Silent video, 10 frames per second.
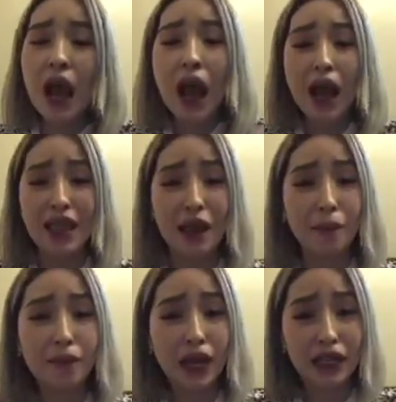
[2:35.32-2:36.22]

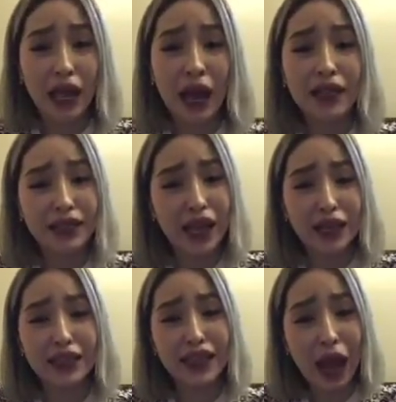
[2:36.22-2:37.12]
Alam ng lahat
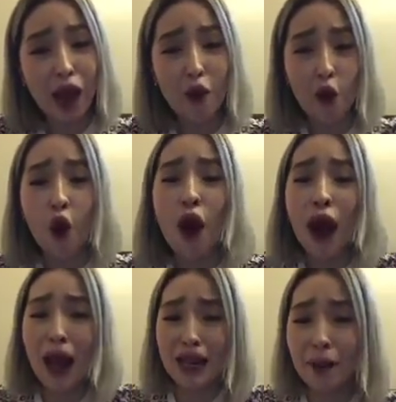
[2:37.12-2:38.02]
ng tao,
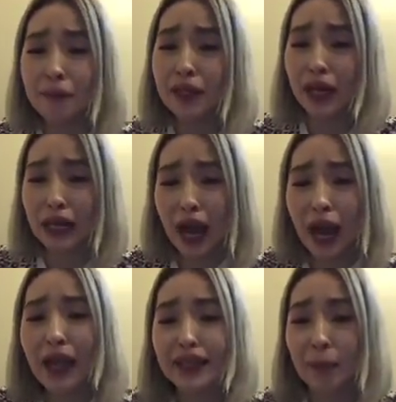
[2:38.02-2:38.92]
alam ng
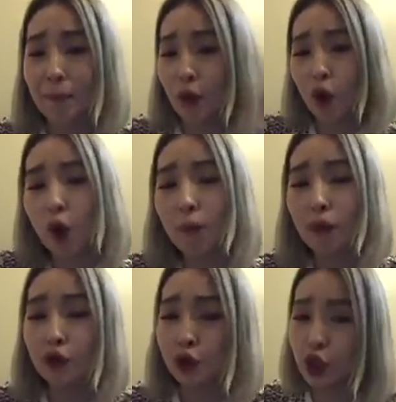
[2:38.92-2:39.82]
lahat ng buong
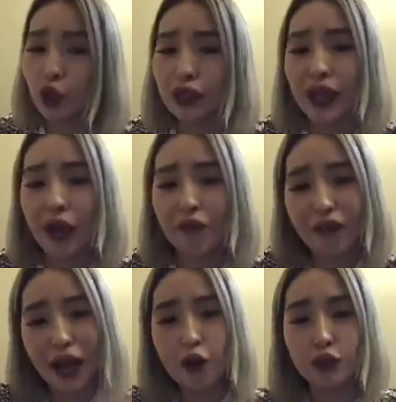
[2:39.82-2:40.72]
mundo na
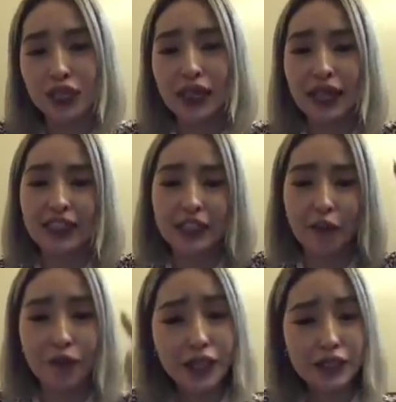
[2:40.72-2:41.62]
nakafollow sa atin sa
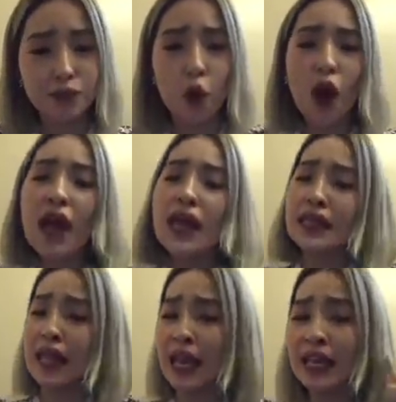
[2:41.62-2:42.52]
Facebook
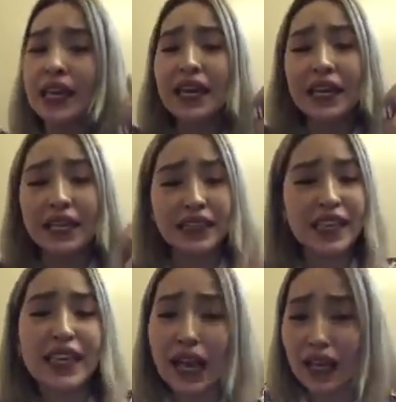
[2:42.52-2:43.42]
na
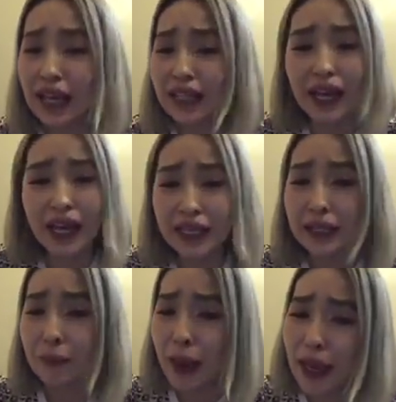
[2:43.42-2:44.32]
hindi ka na
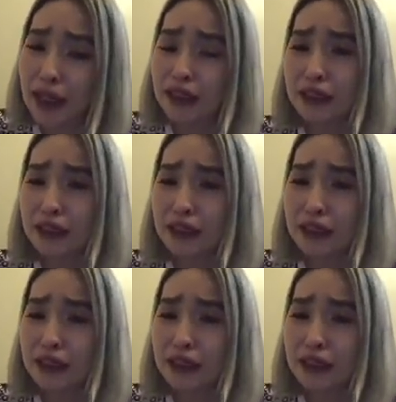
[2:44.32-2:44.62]
nahimik.